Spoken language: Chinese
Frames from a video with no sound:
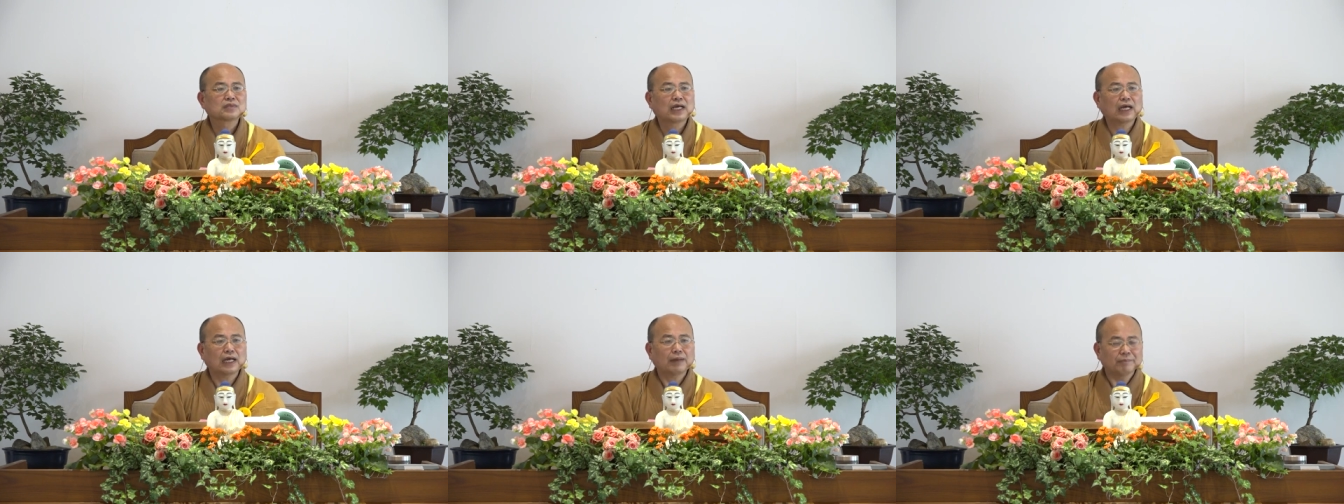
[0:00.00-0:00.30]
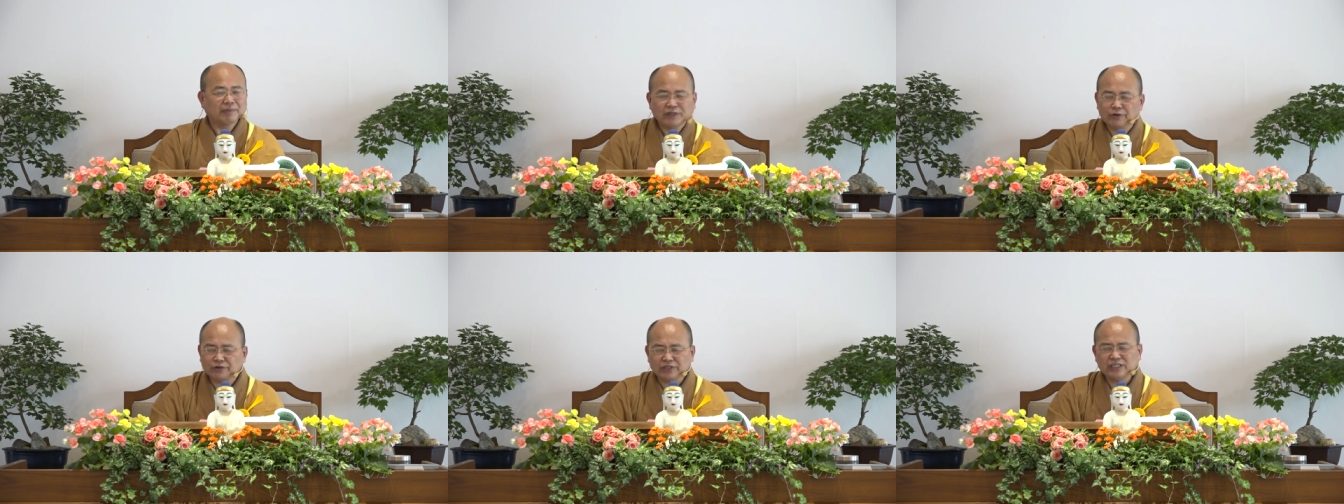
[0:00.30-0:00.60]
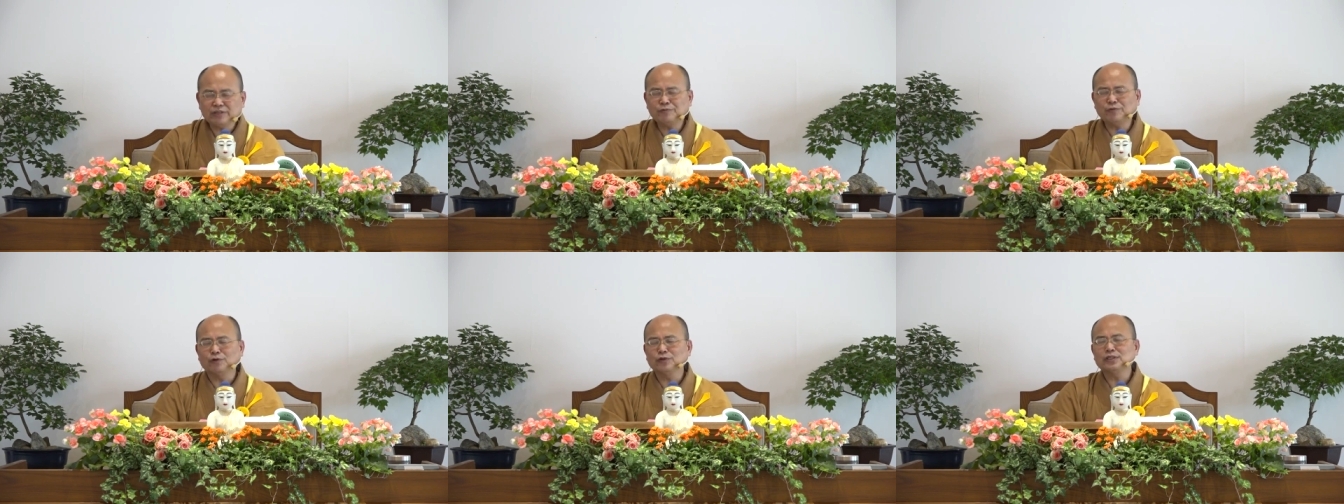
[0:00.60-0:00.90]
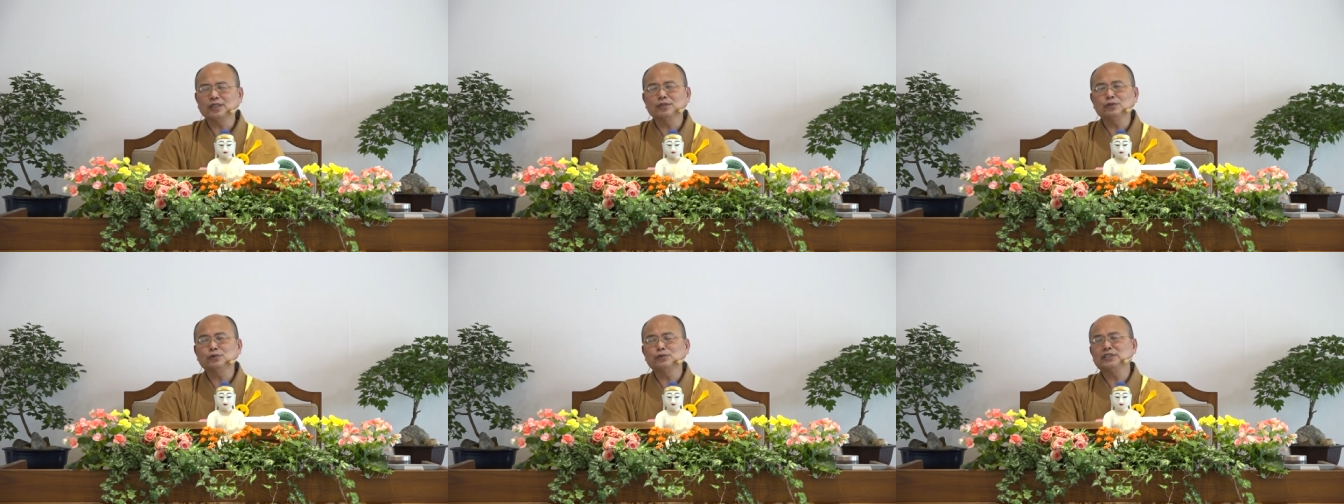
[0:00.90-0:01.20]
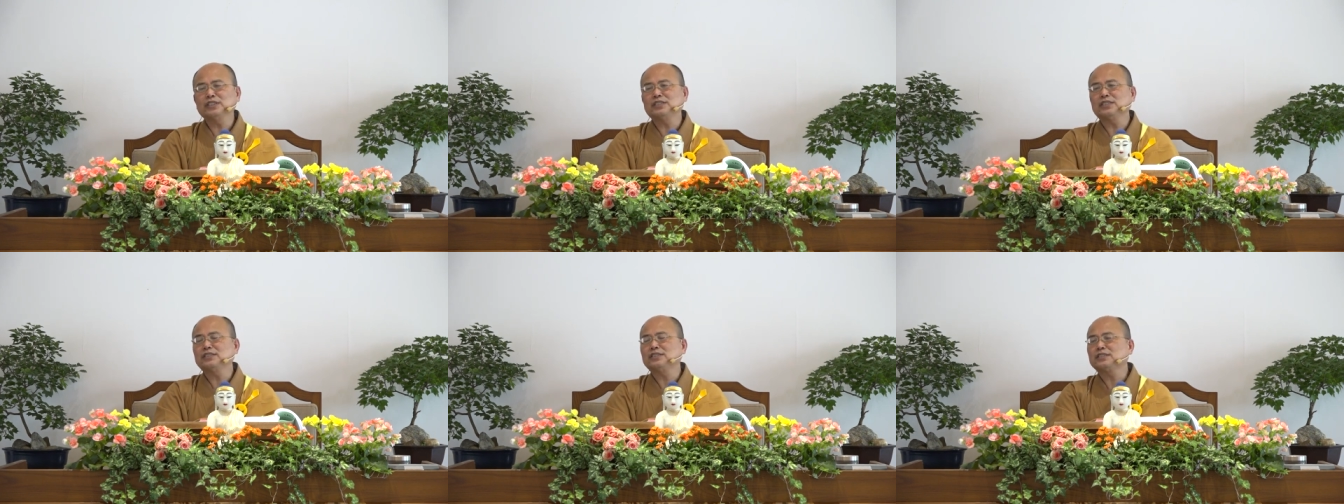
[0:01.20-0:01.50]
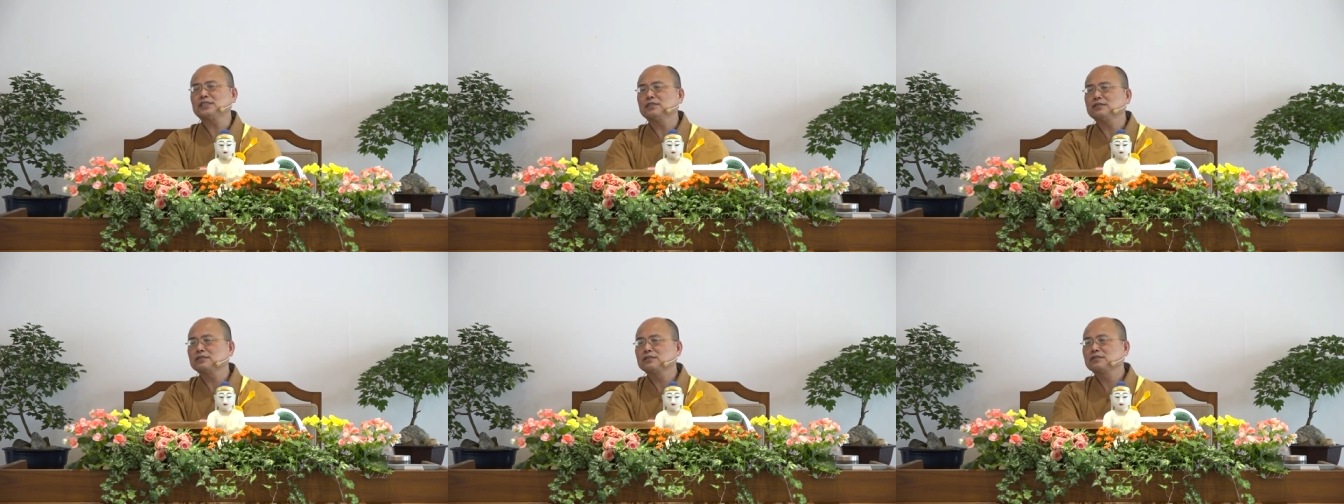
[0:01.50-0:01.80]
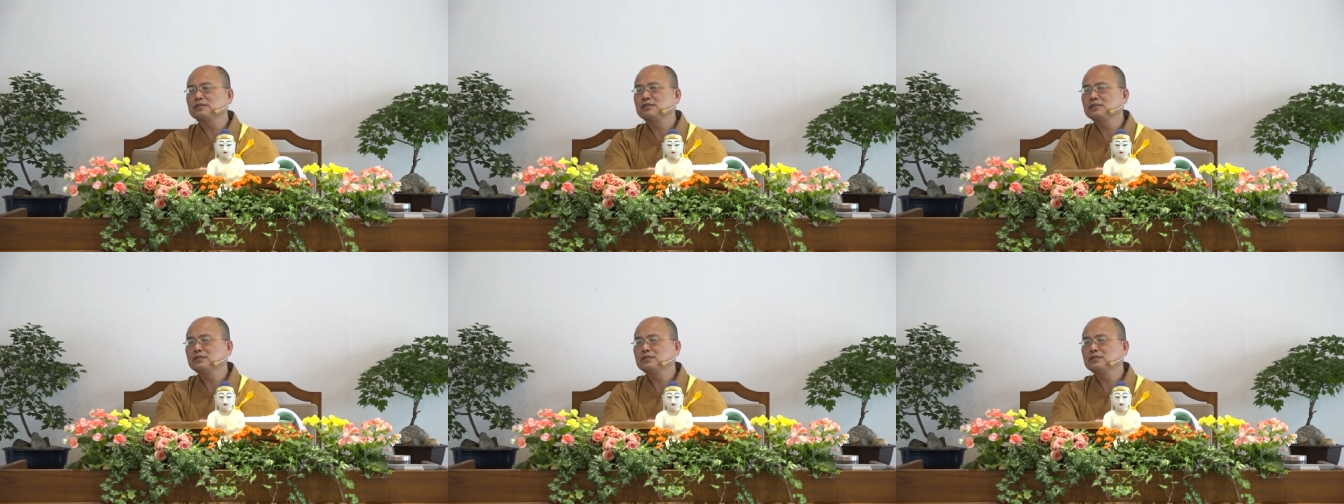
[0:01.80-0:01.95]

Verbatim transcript: 啊，没有依佛得度这件事。